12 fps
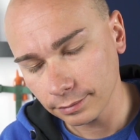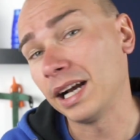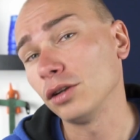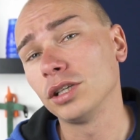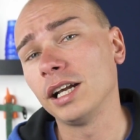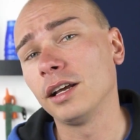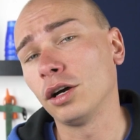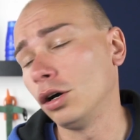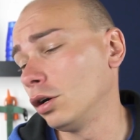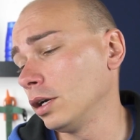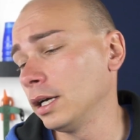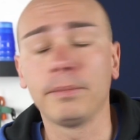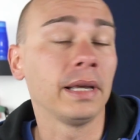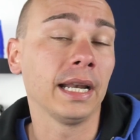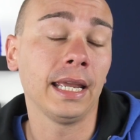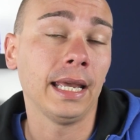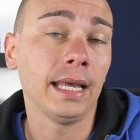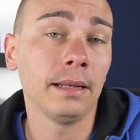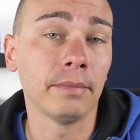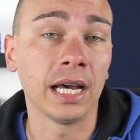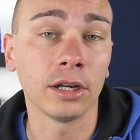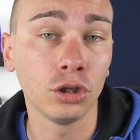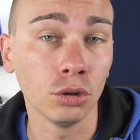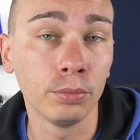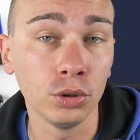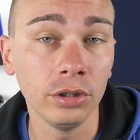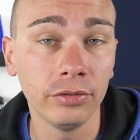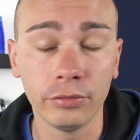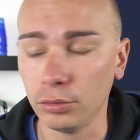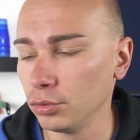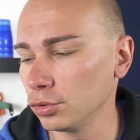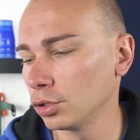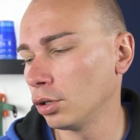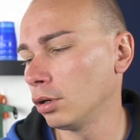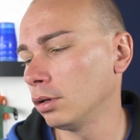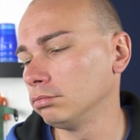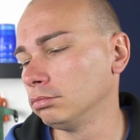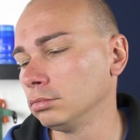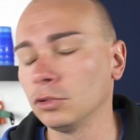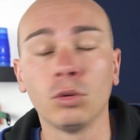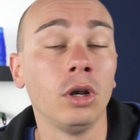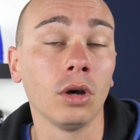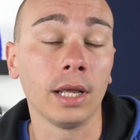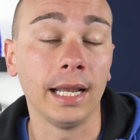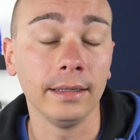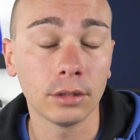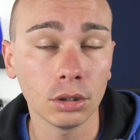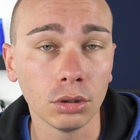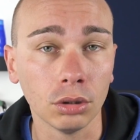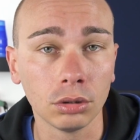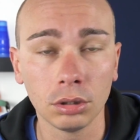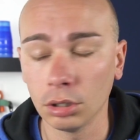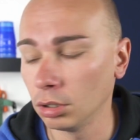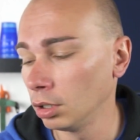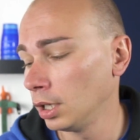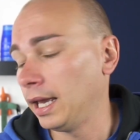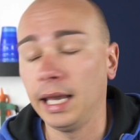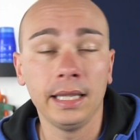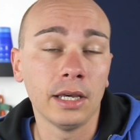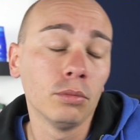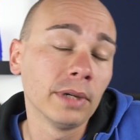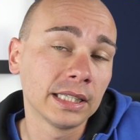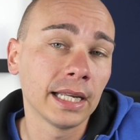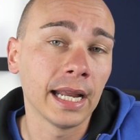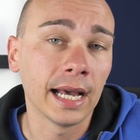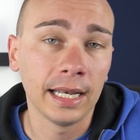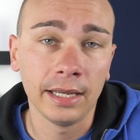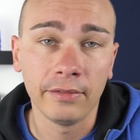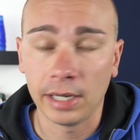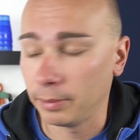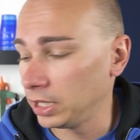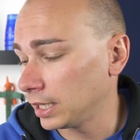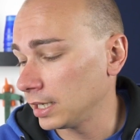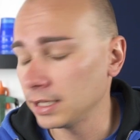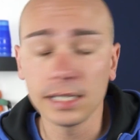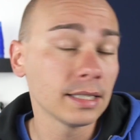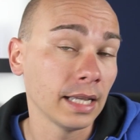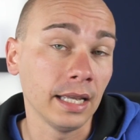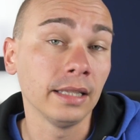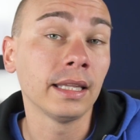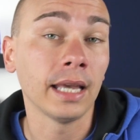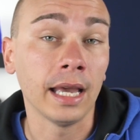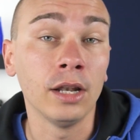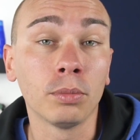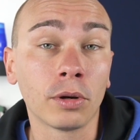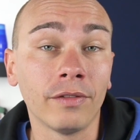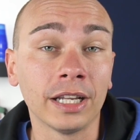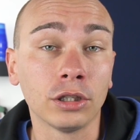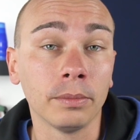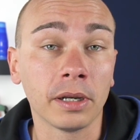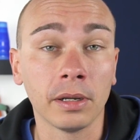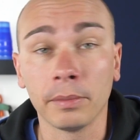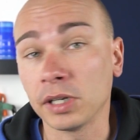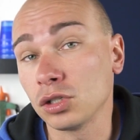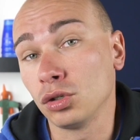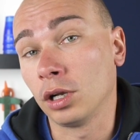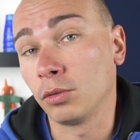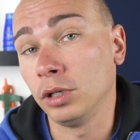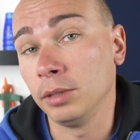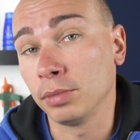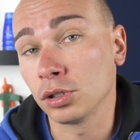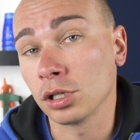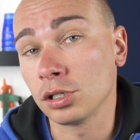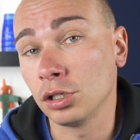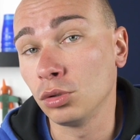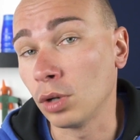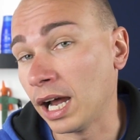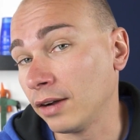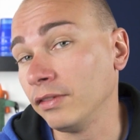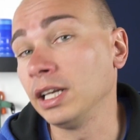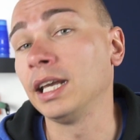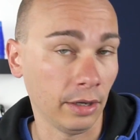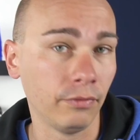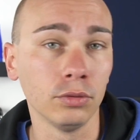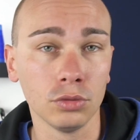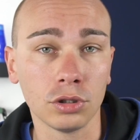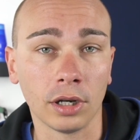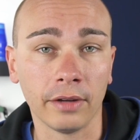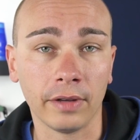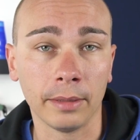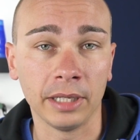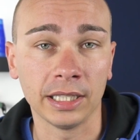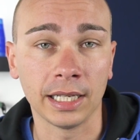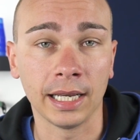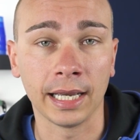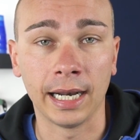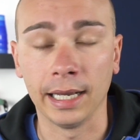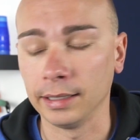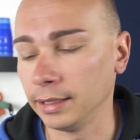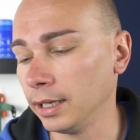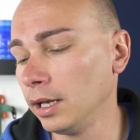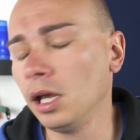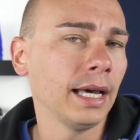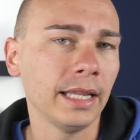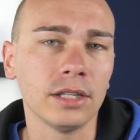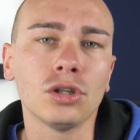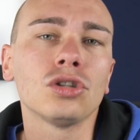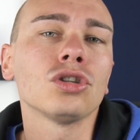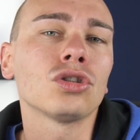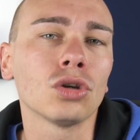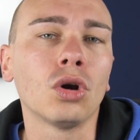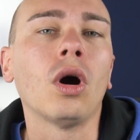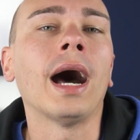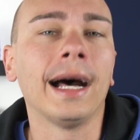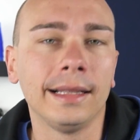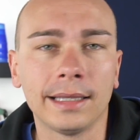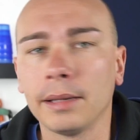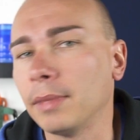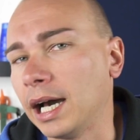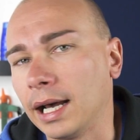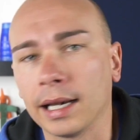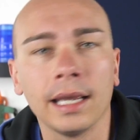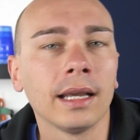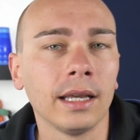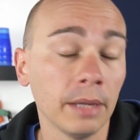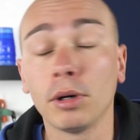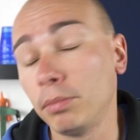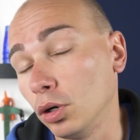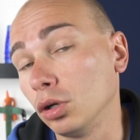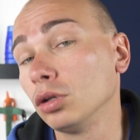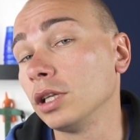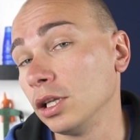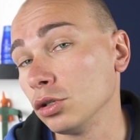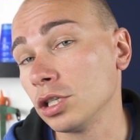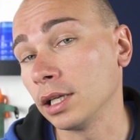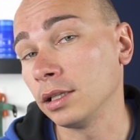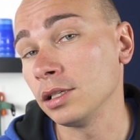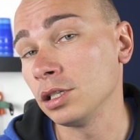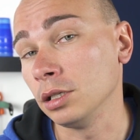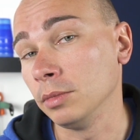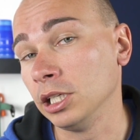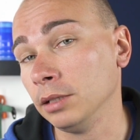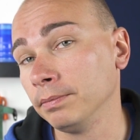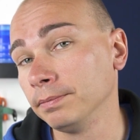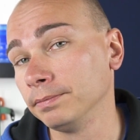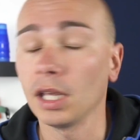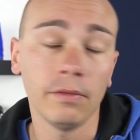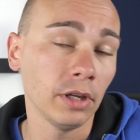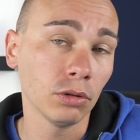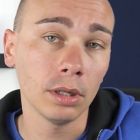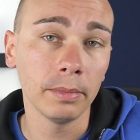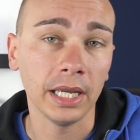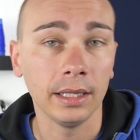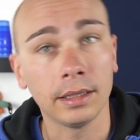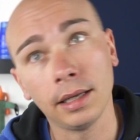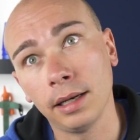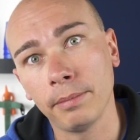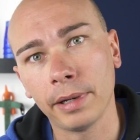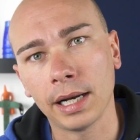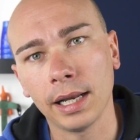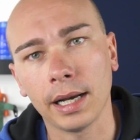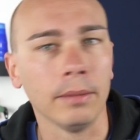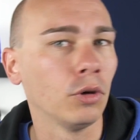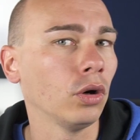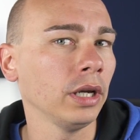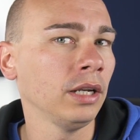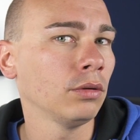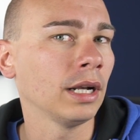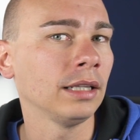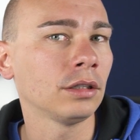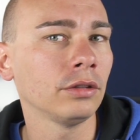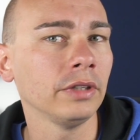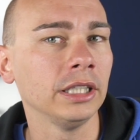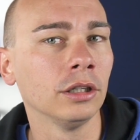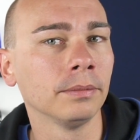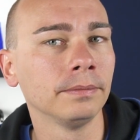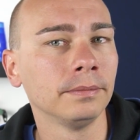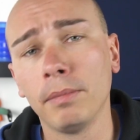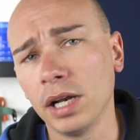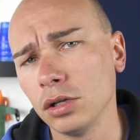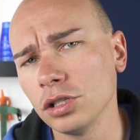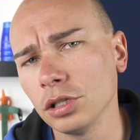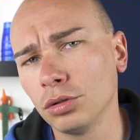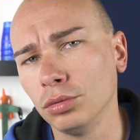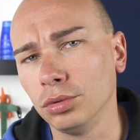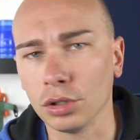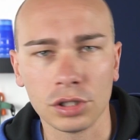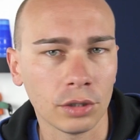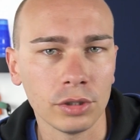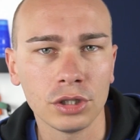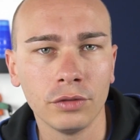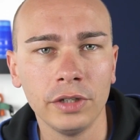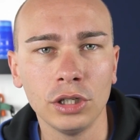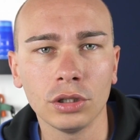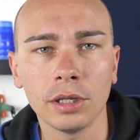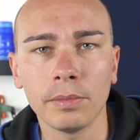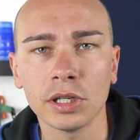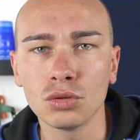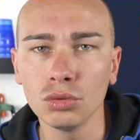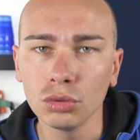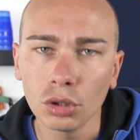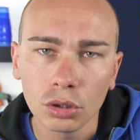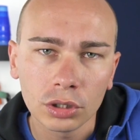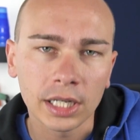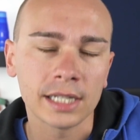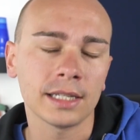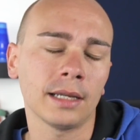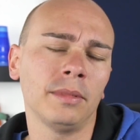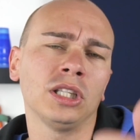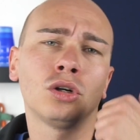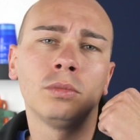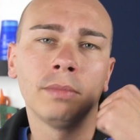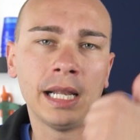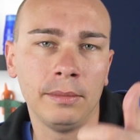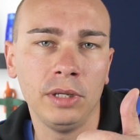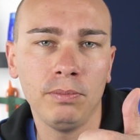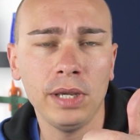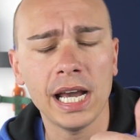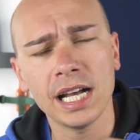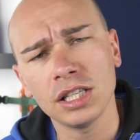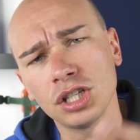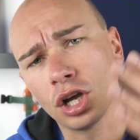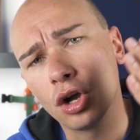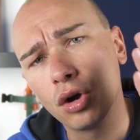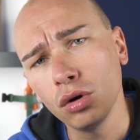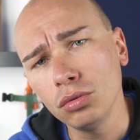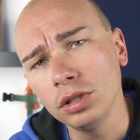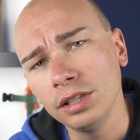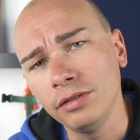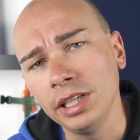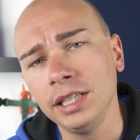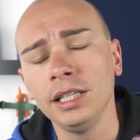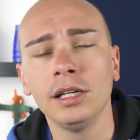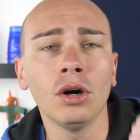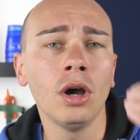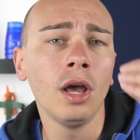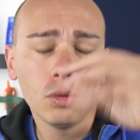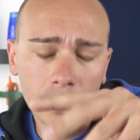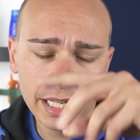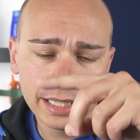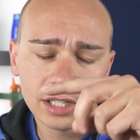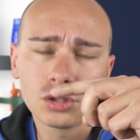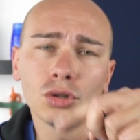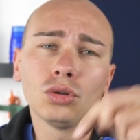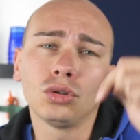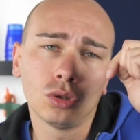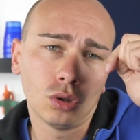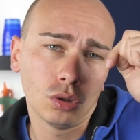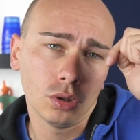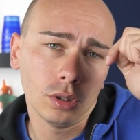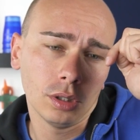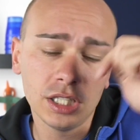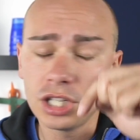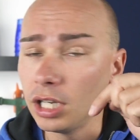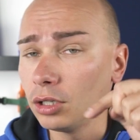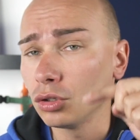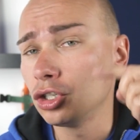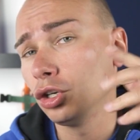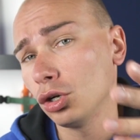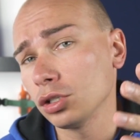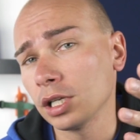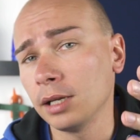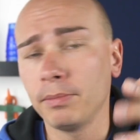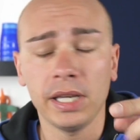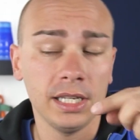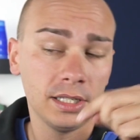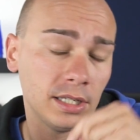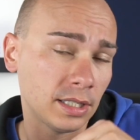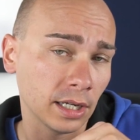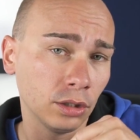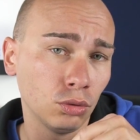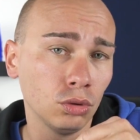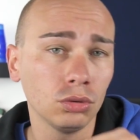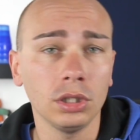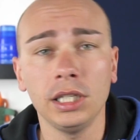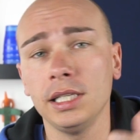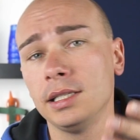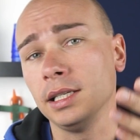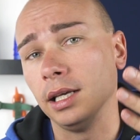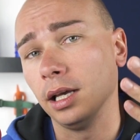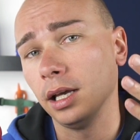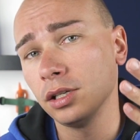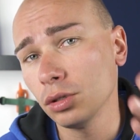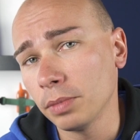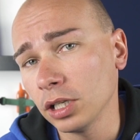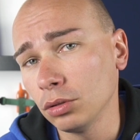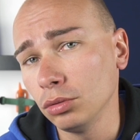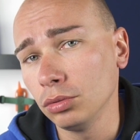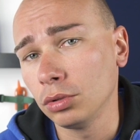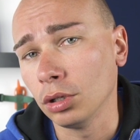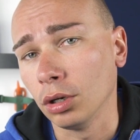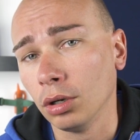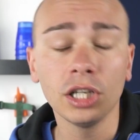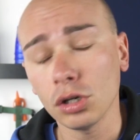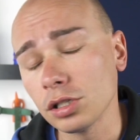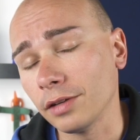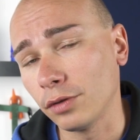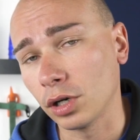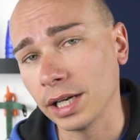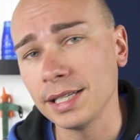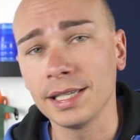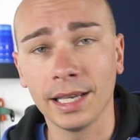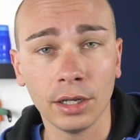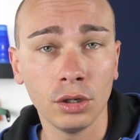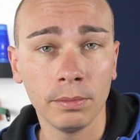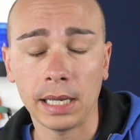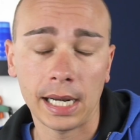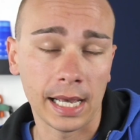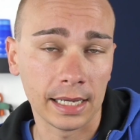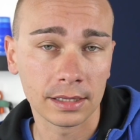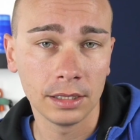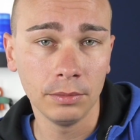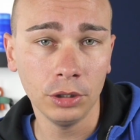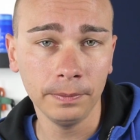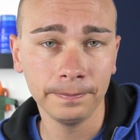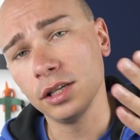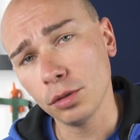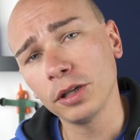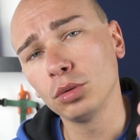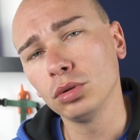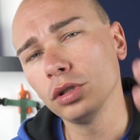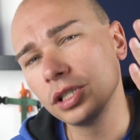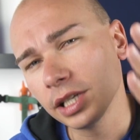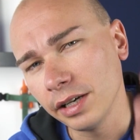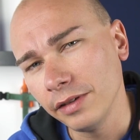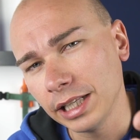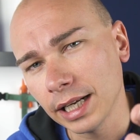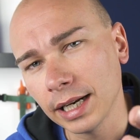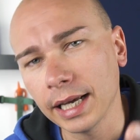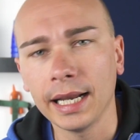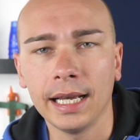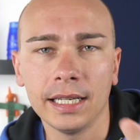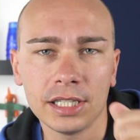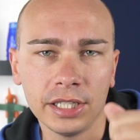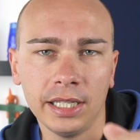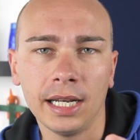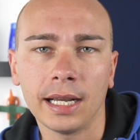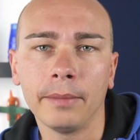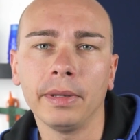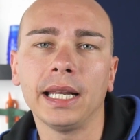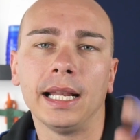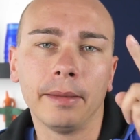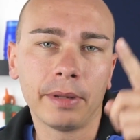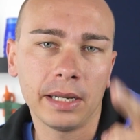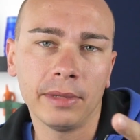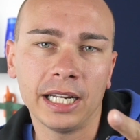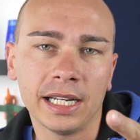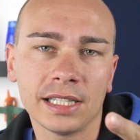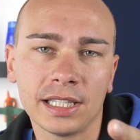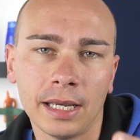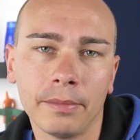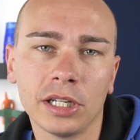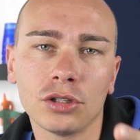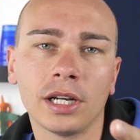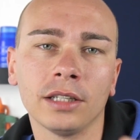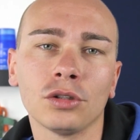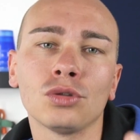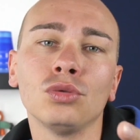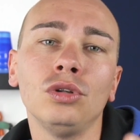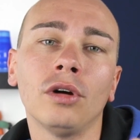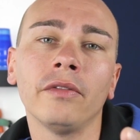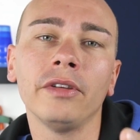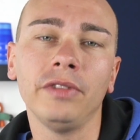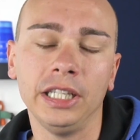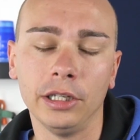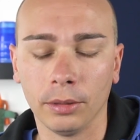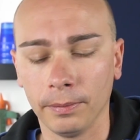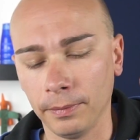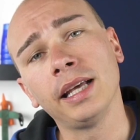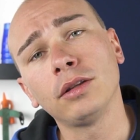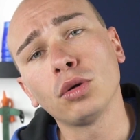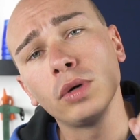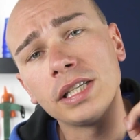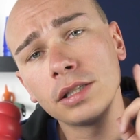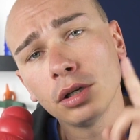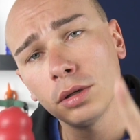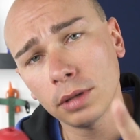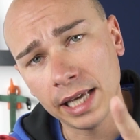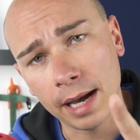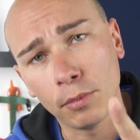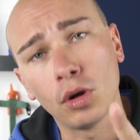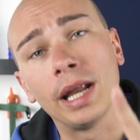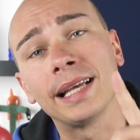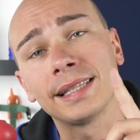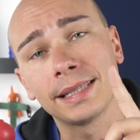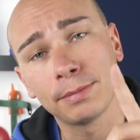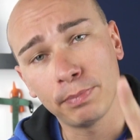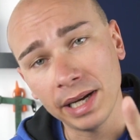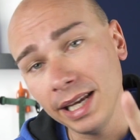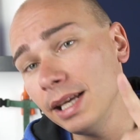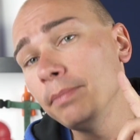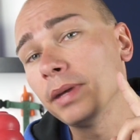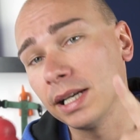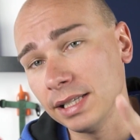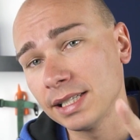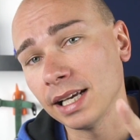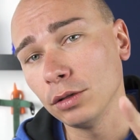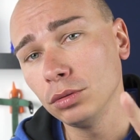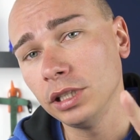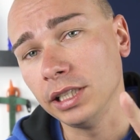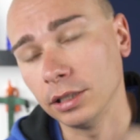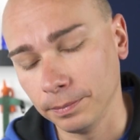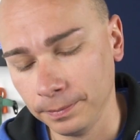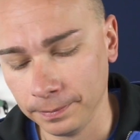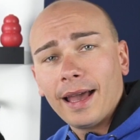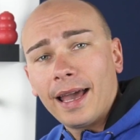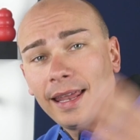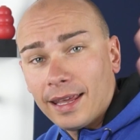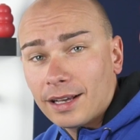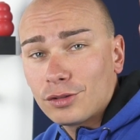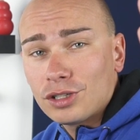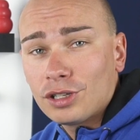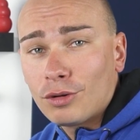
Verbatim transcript: Parlo del Kong perché è il marchio più diffuso, mm, quello che l'ha introdotto, ed è un materiale veramente resistente e l'ho provato in prima persona, quindi posso assicurarvi che funziona veramente alla grande. Adesso ci sono altre marche che propongono degli oggetti simili. Eventualmente ne parleremo in un altro video. Per oggi è tutto, se questo video ti è piaciuto non ti resta che mettere un bel mi piace, condividilo, commenta sotto dicendoci cosa ne pensi se anche tu lo utilizzi e soprattutto di cosa vorresti che noi parlassimo e soprattutto iscriviti al canale e accendi la campanella per rimanere sempre aggiornato sui nuovi video. Detto questo chiamo la Springy per il salutino ed eccoci